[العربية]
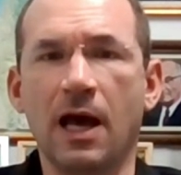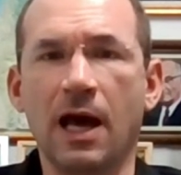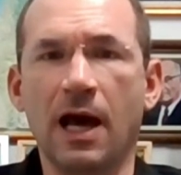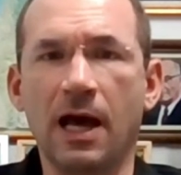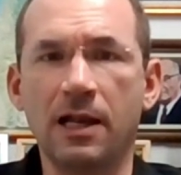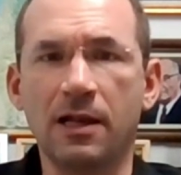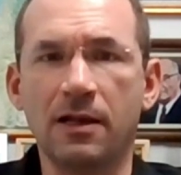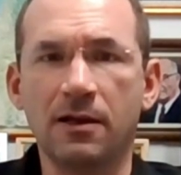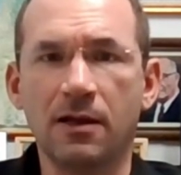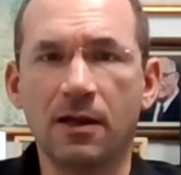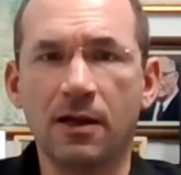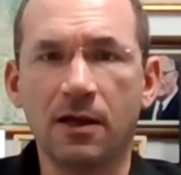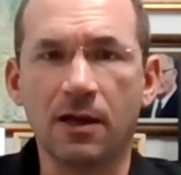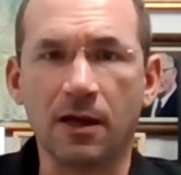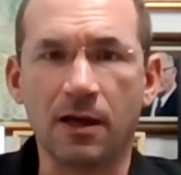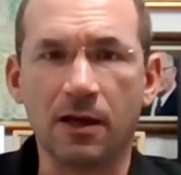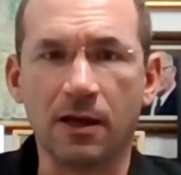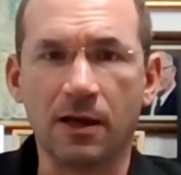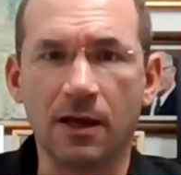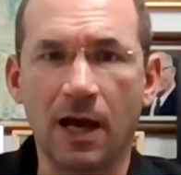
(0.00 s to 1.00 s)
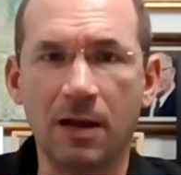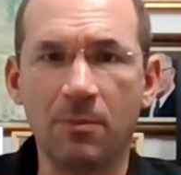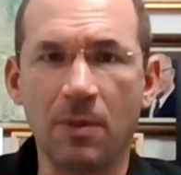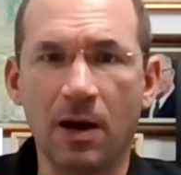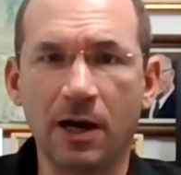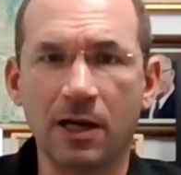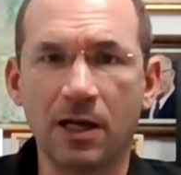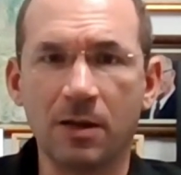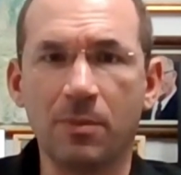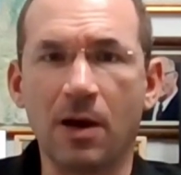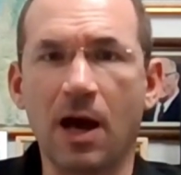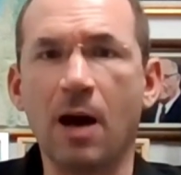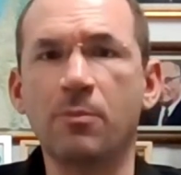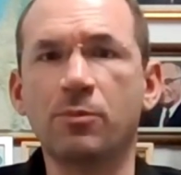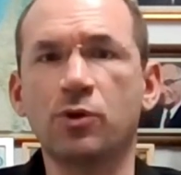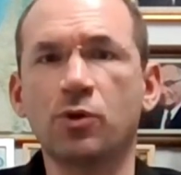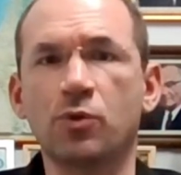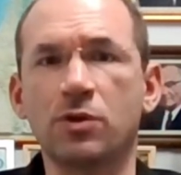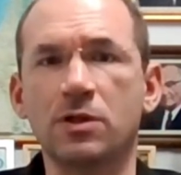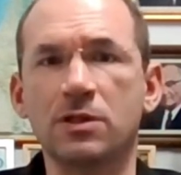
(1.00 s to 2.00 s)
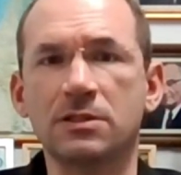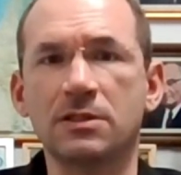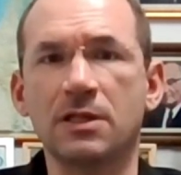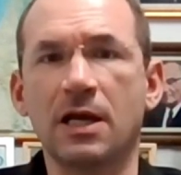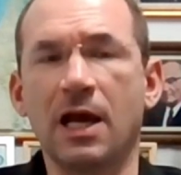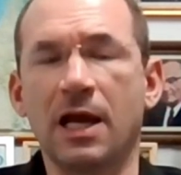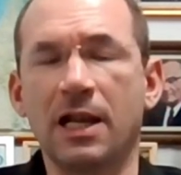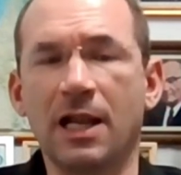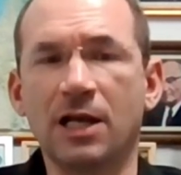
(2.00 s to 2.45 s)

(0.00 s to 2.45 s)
هل آه، المغرب ام تونس؟